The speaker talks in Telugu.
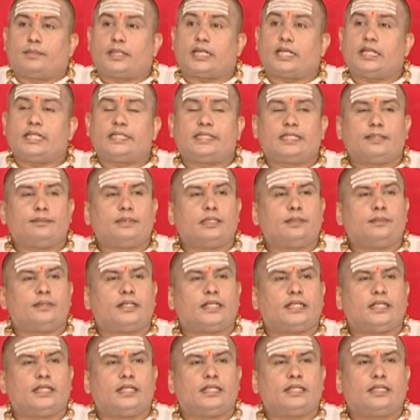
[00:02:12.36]
మన అనిత్యం
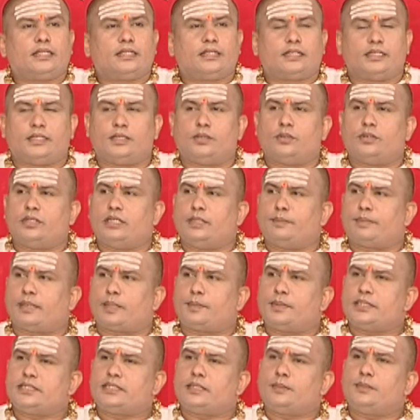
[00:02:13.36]
ఏమిటి ఇదిగో ఈ
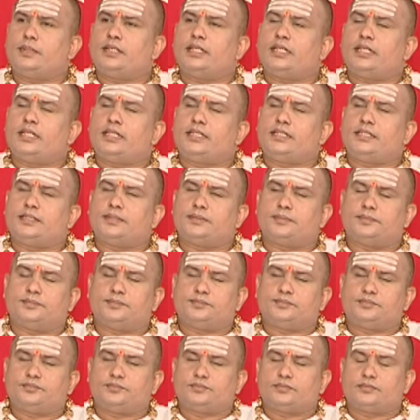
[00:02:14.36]
ప్రపంచమే అనిత్యం
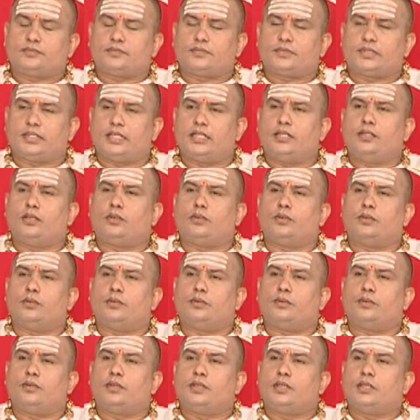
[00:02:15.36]
ఎందుకు
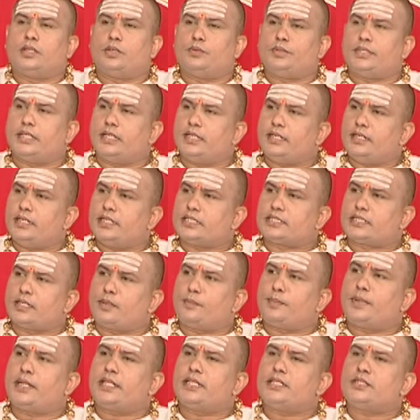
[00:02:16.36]
నువ్వు ఎన్ని
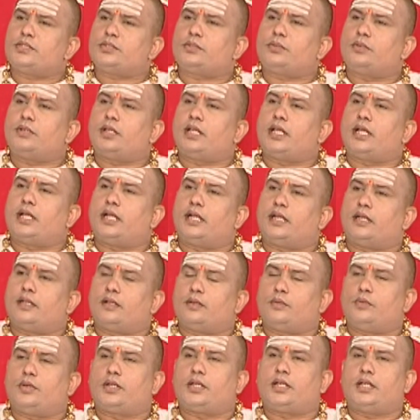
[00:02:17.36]
సంపాదించుకున్నా
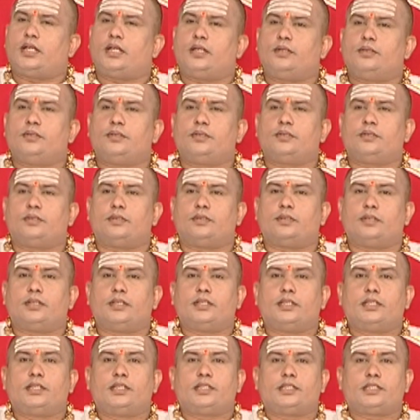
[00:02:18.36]
ఒకనాడు
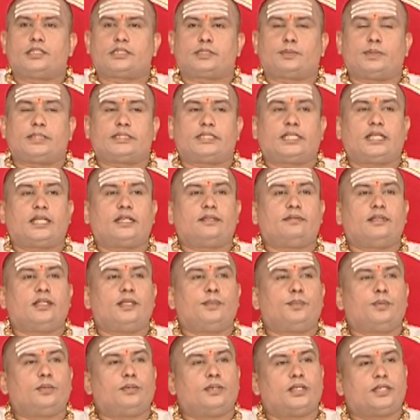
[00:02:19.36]
శ్మశానానికి
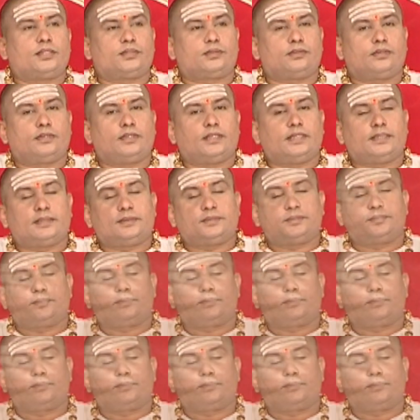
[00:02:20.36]
వెళ్ళిపోవాల్సి ఉంది